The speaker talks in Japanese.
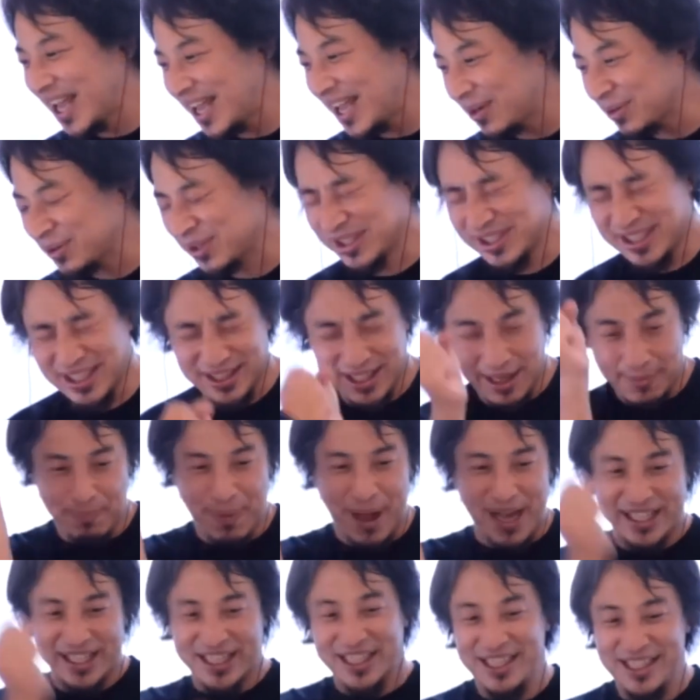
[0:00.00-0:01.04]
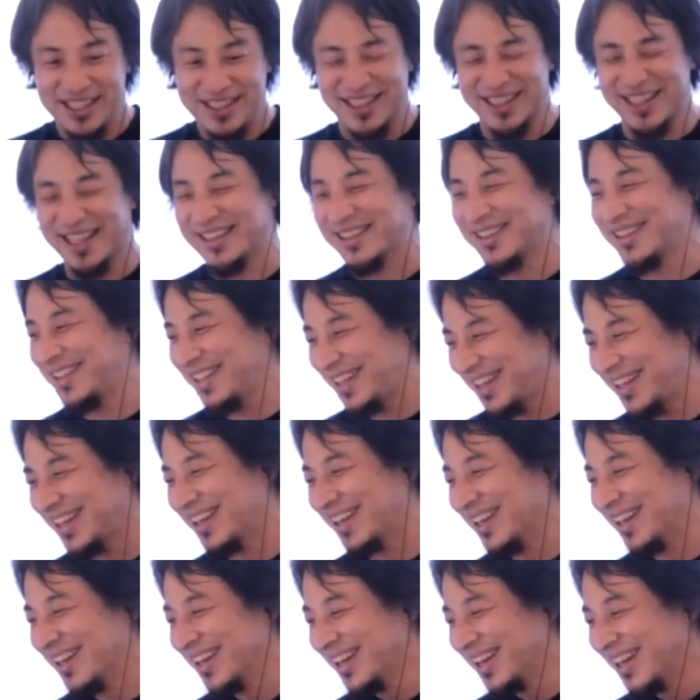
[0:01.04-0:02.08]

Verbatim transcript: 蓋骨いっちゃって、パキーンってなって、